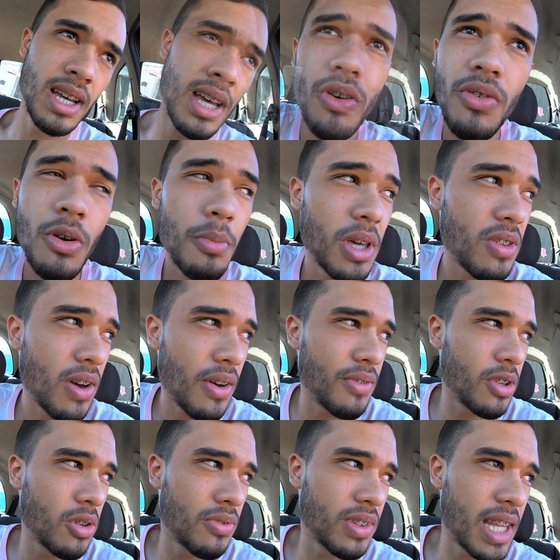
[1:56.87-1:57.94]
Provavelmente vai
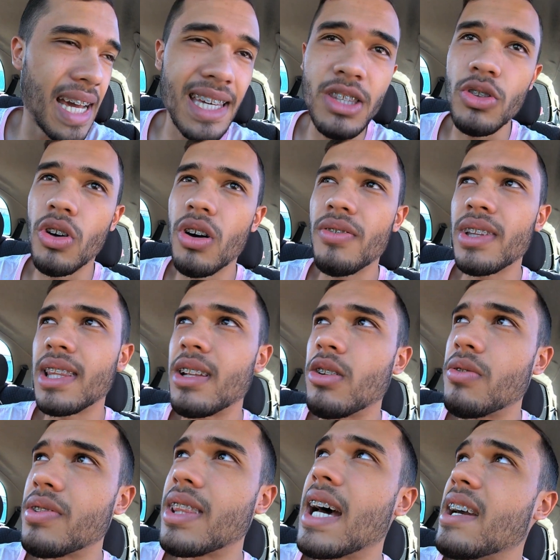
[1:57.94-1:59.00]
vir novidade nova, da
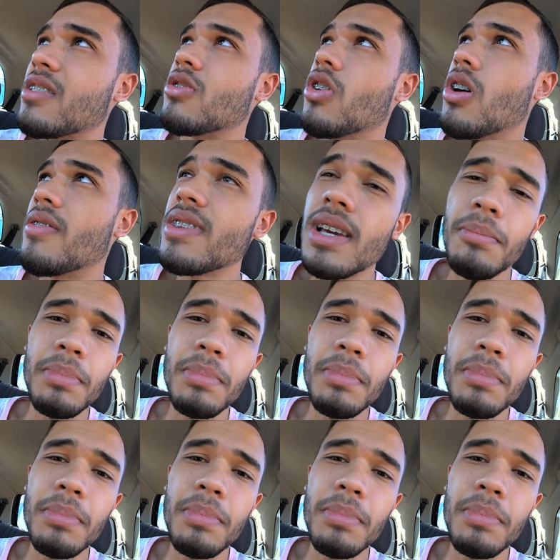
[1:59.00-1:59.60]
novidade novas,